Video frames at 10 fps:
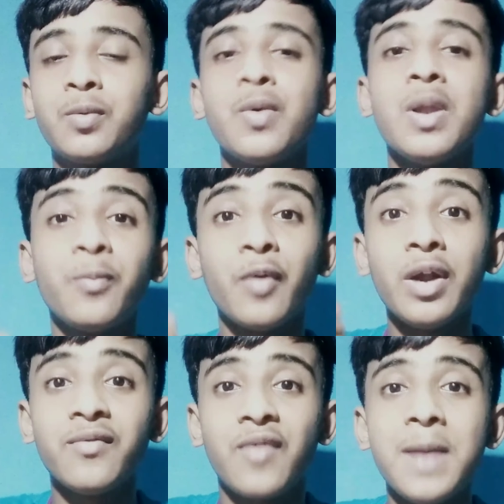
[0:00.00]

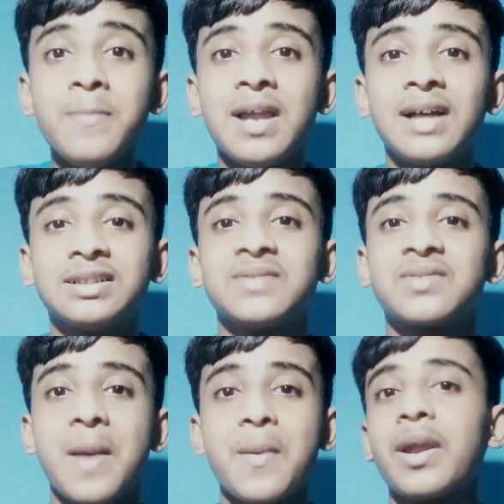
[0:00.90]
12.5 लाख
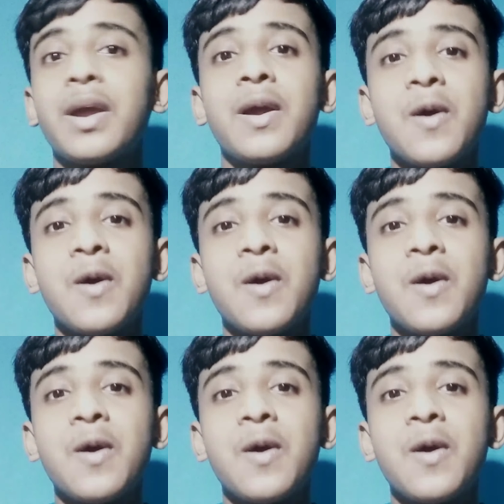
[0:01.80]
सब्सक्राइबर हैं